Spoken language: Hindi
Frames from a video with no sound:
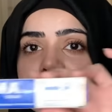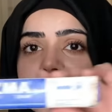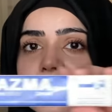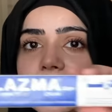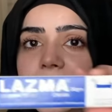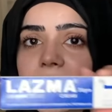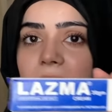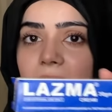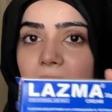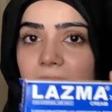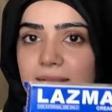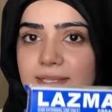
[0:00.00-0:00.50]

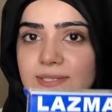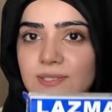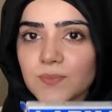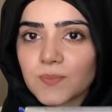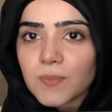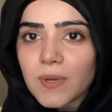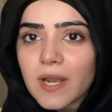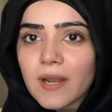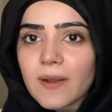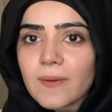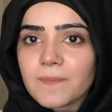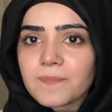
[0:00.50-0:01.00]

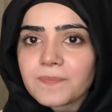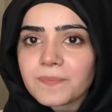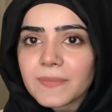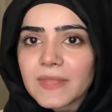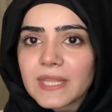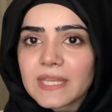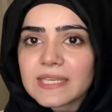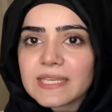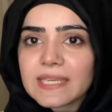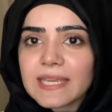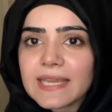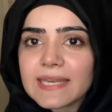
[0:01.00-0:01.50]
लाजमा
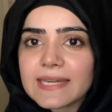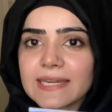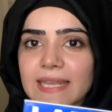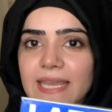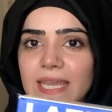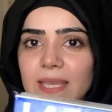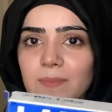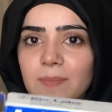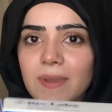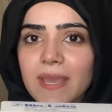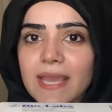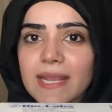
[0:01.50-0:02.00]
ये
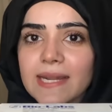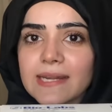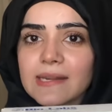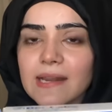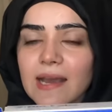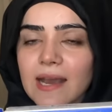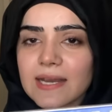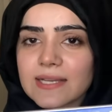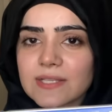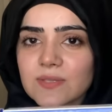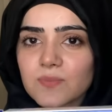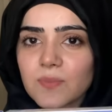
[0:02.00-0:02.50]
नेम है
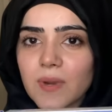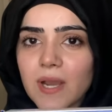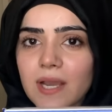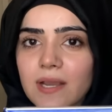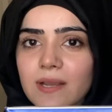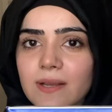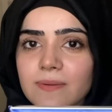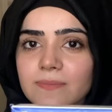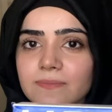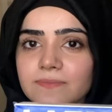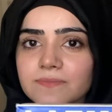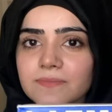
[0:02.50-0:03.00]
लाजमा
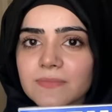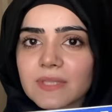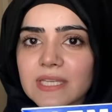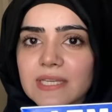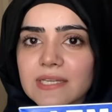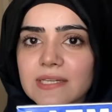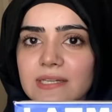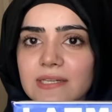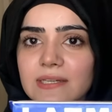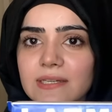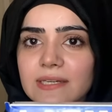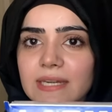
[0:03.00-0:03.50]

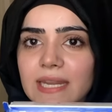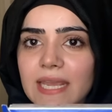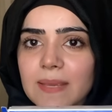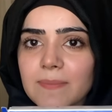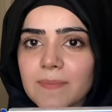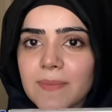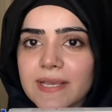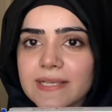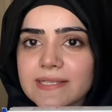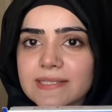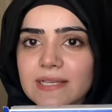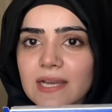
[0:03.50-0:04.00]
नेम
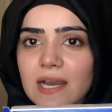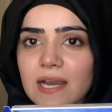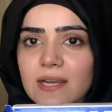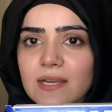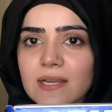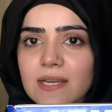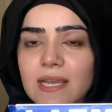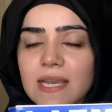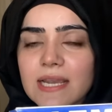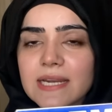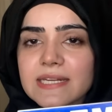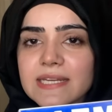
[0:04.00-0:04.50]
है इसका
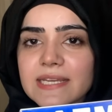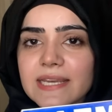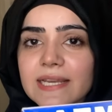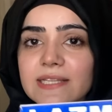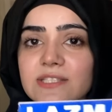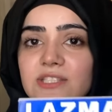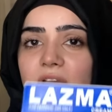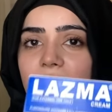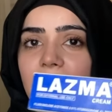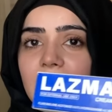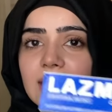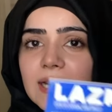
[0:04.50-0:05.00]
ठीक है
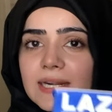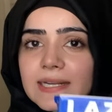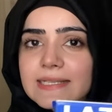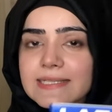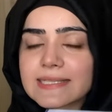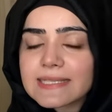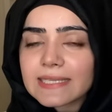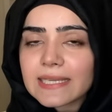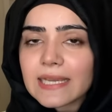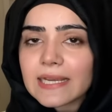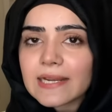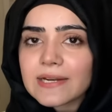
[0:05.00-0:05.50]
अगर
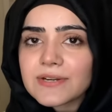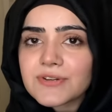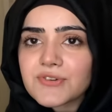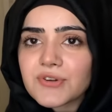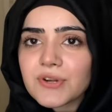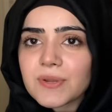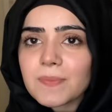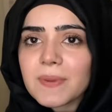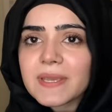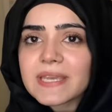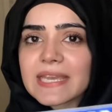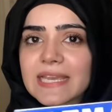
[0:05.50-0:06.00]
किसी के कंट्री
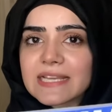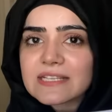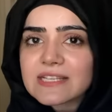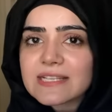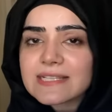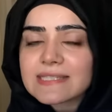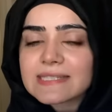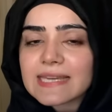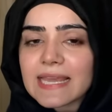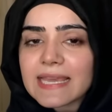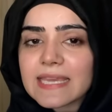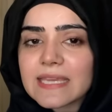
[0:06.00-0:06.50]
में ये
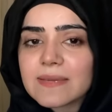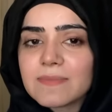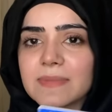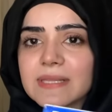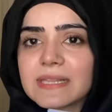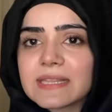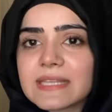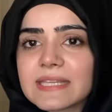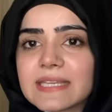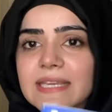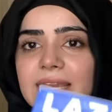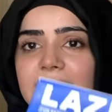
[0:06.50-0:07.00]
चीज नहीं
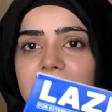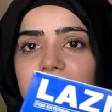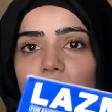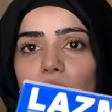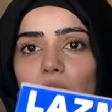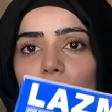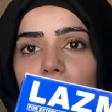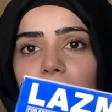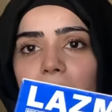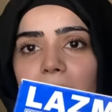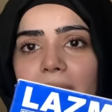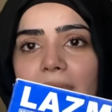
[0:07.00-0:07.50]
मिलती है
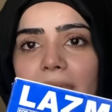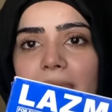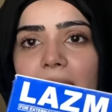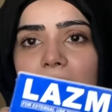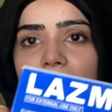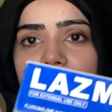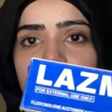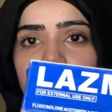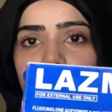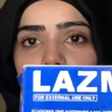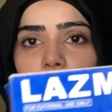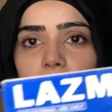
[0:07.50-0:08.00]
तो मैं
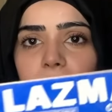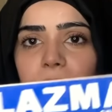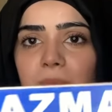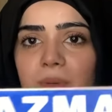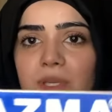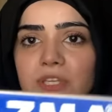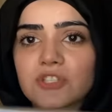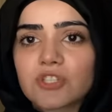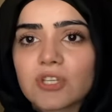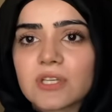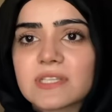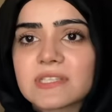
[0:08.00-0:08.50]
आपको
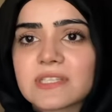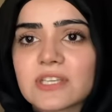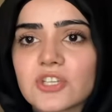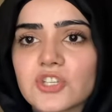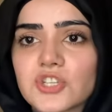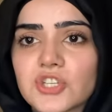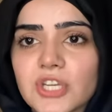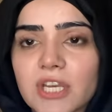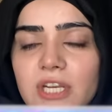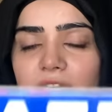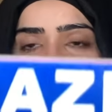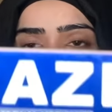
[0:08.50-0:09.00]
पिक्चर इसकी
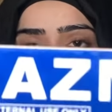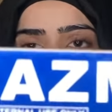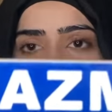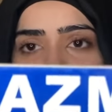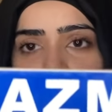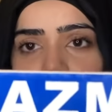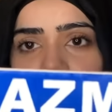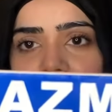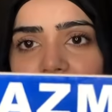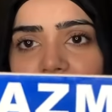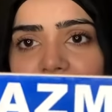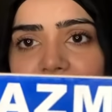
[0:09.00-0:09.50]
शेयर कर
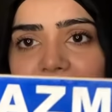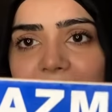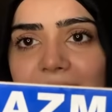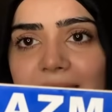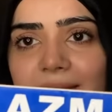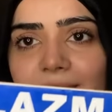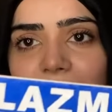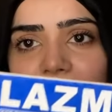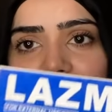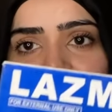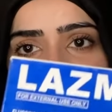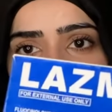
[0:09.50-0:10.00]
दूंगी ये
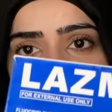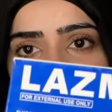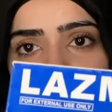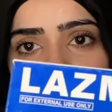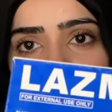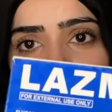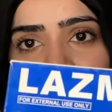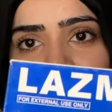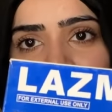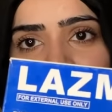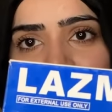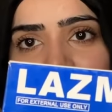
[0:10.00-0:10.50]
वाले
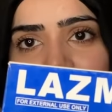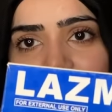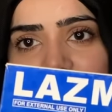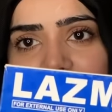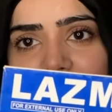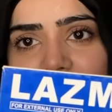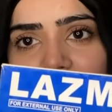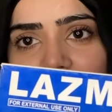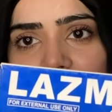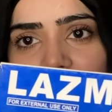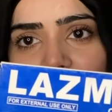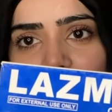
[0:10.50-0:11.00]
सॉल्ट ना
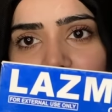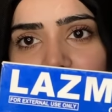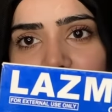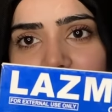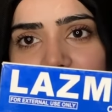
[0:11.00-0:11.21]
यहाँ पे